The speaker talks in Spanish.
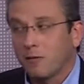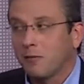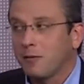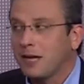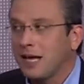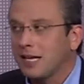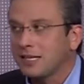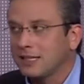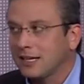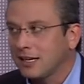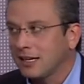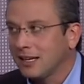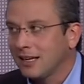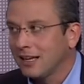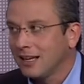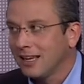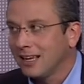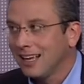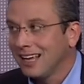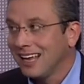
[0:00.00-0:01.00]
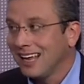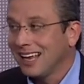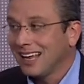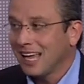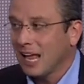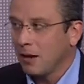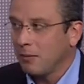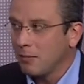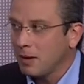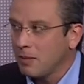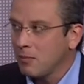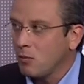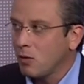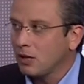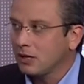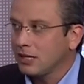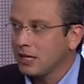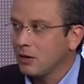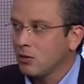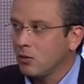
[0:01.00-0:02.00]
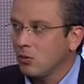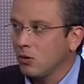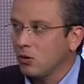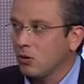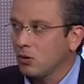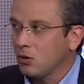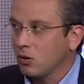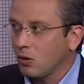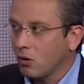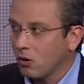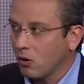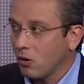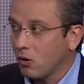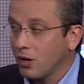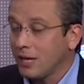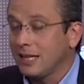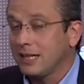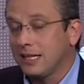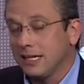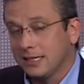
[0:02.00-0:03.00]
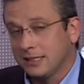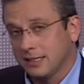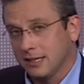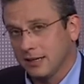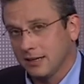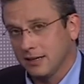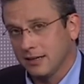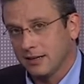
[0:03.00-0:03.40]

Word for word: Fíjate que el mismo artículo hoy dice